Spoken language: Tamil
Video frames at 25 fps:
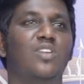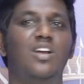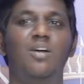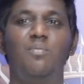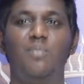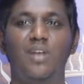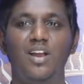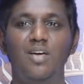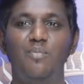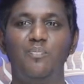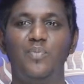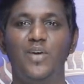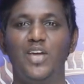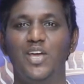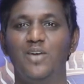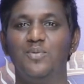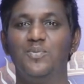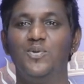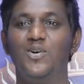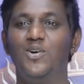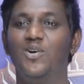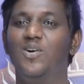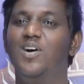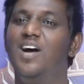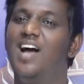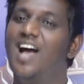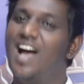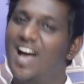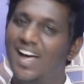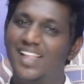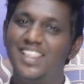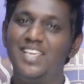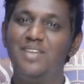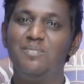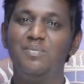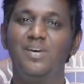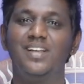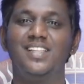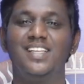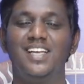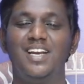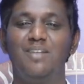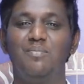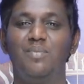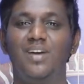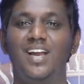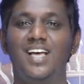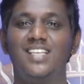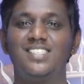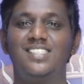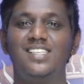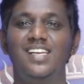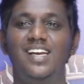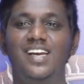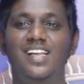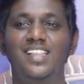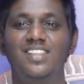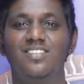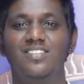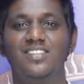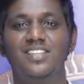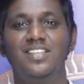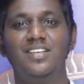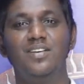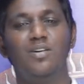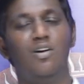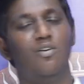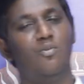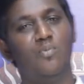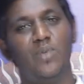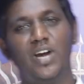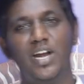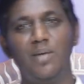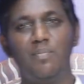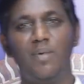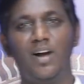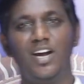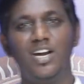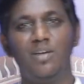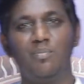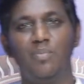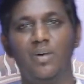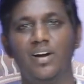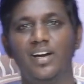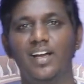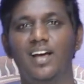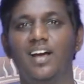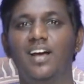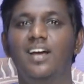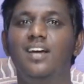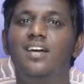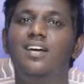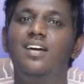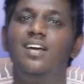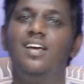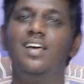சொன்னால் மழை பெய்யுமோ அதே மாதிரி தான் நம்ம லாஸ்ட்லேயே டே நேற்று வந்து அவங்க முன்னாடி பாட்டு பாட்டாங்க